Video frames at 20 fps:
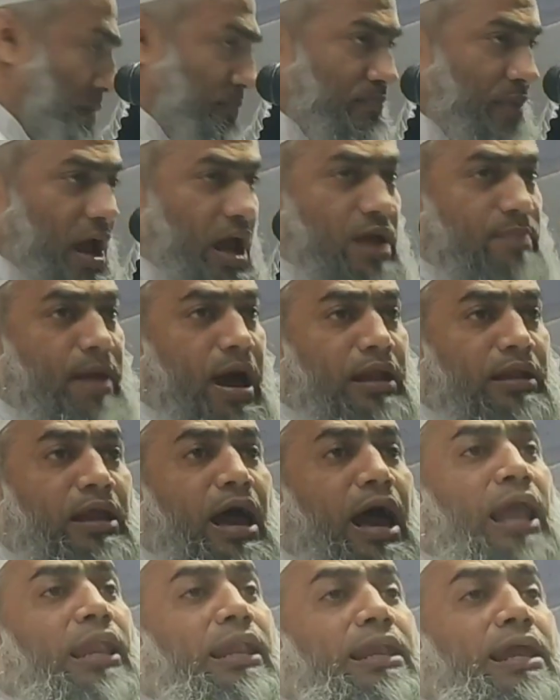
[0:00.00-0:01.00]
বেঈমান
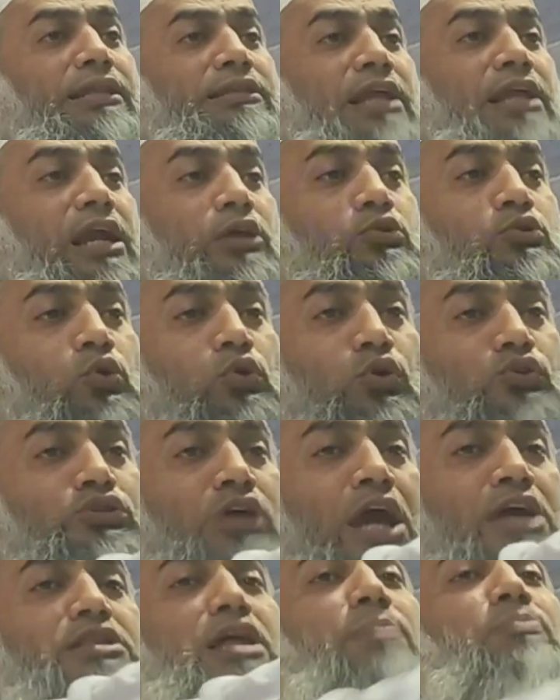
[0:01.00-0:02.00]
আল্লাহ তার কোনো
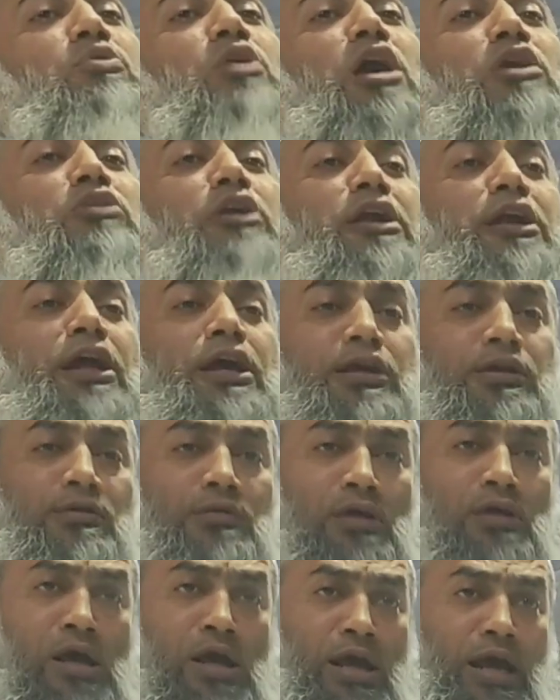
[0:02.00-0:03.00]
চাহিদা পুরা করে নাই
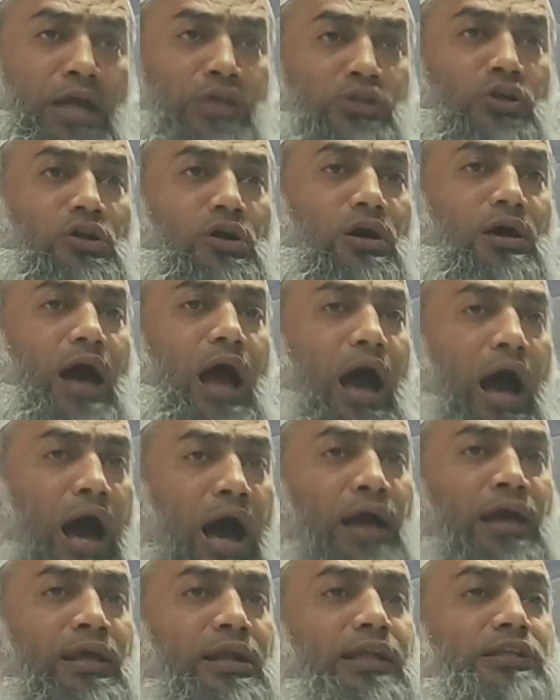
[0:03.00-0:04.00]
এজন্য
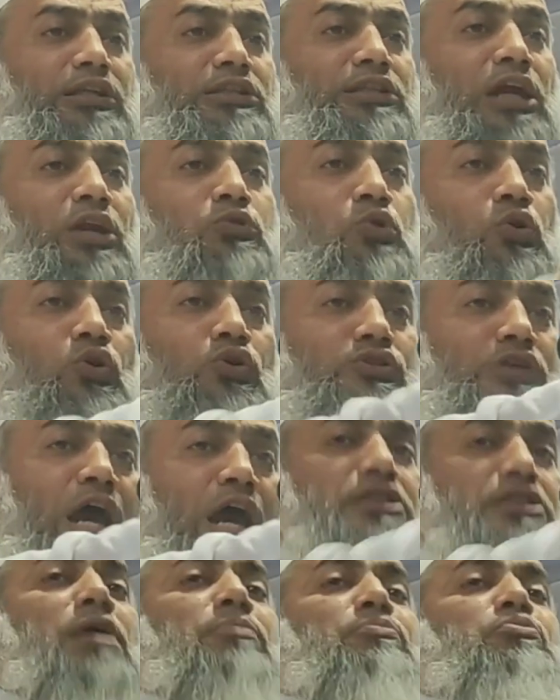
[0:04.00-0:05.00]
আখরাতে তার কোনো
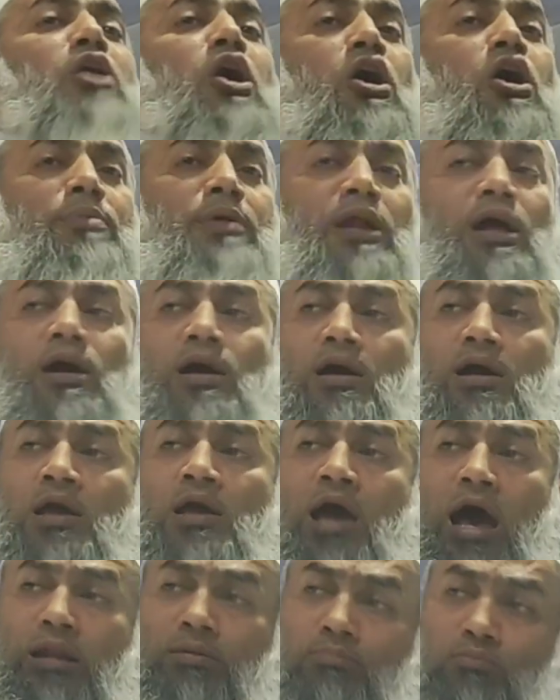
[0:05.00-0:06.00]
চাহিদা পুরা হবে না
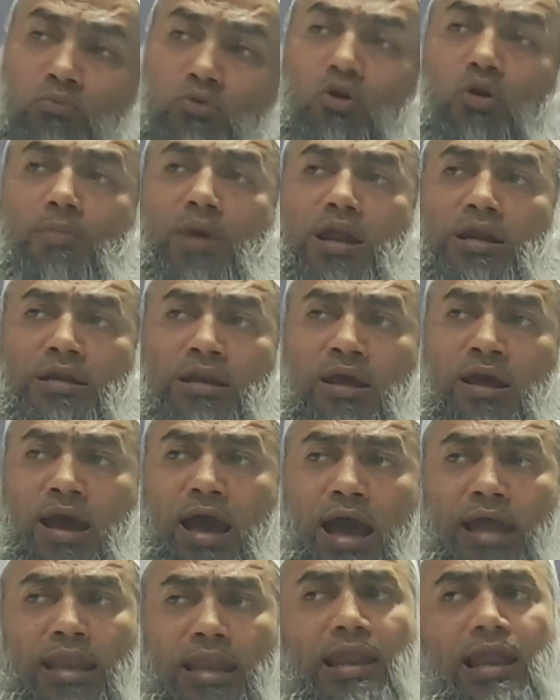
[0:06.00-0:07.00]
আর মোমেন
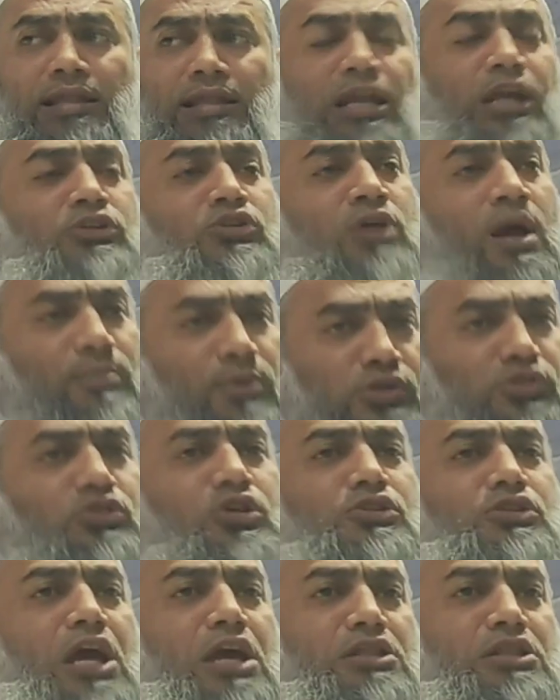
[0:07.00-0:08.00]
আল্লাহ তার সমস্ত
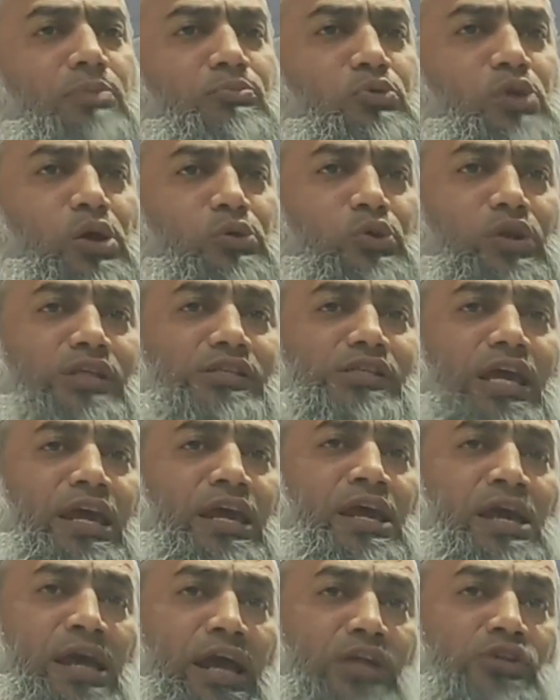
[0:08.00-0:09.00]
চাহিদা পুরা করেছে
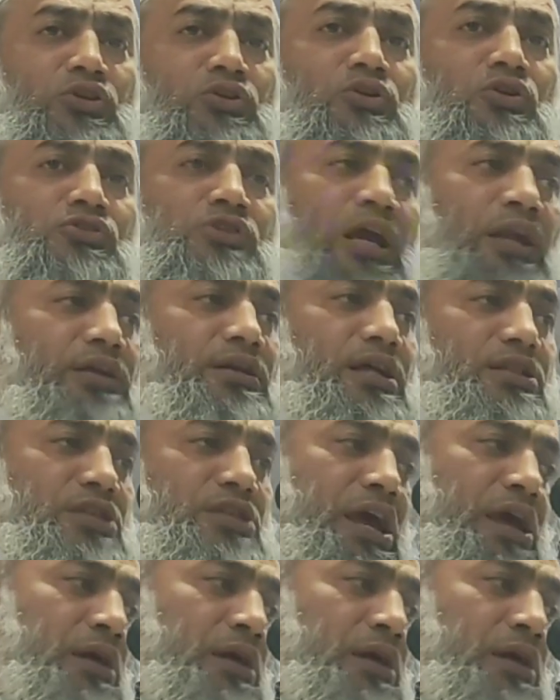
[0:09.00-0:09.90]
এজন্য জান্নাতে